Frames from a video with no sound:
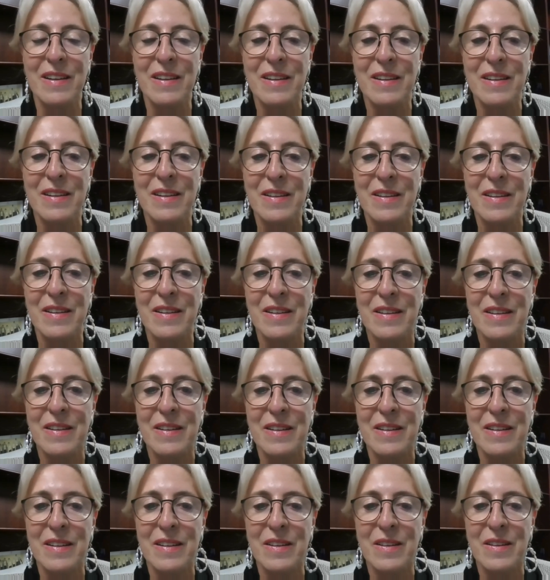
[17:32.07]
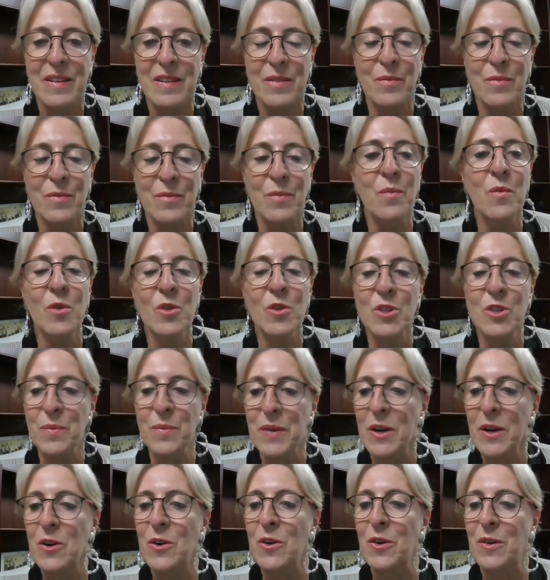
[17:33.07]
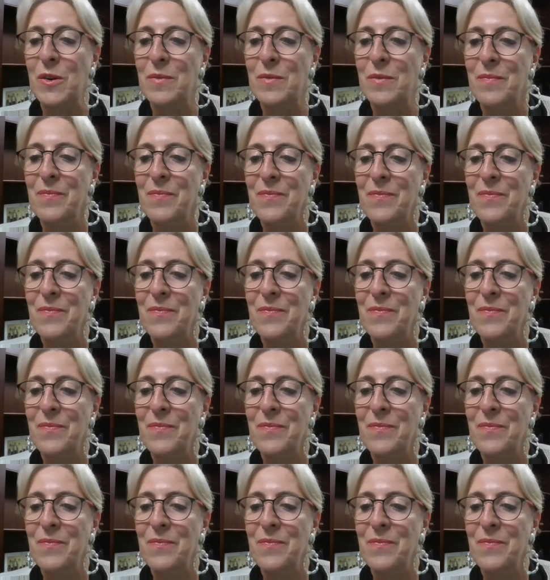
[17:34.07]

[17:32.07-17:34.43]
Mejor. Mucho mejor.